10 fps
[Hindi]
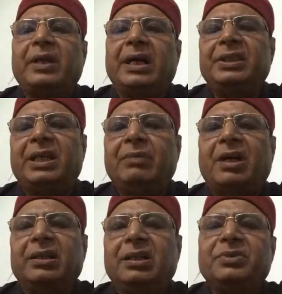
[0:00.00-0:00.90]
क्रांति के
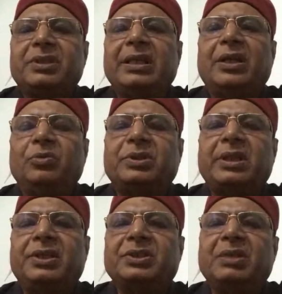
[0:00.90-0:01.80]
माध्यम से या
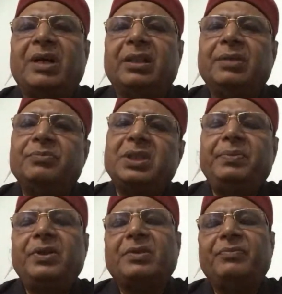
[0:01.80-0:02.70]
दूसरे किसी माध्यम से
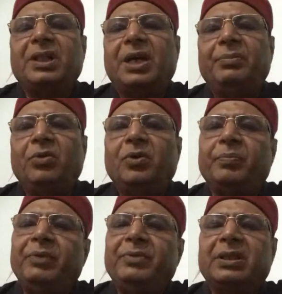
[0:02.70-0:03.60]
फिर संविधान में लोग
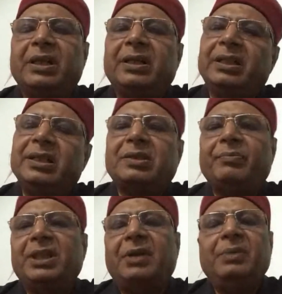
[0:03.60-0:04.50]
परिवर्तन करते हैं
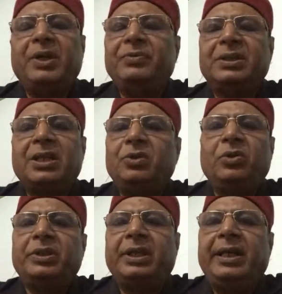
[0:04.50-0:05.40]
संविधान परिवर्तन के
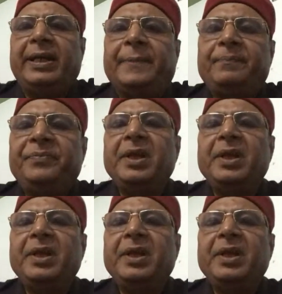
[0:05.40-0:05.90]
दो तरीके हैं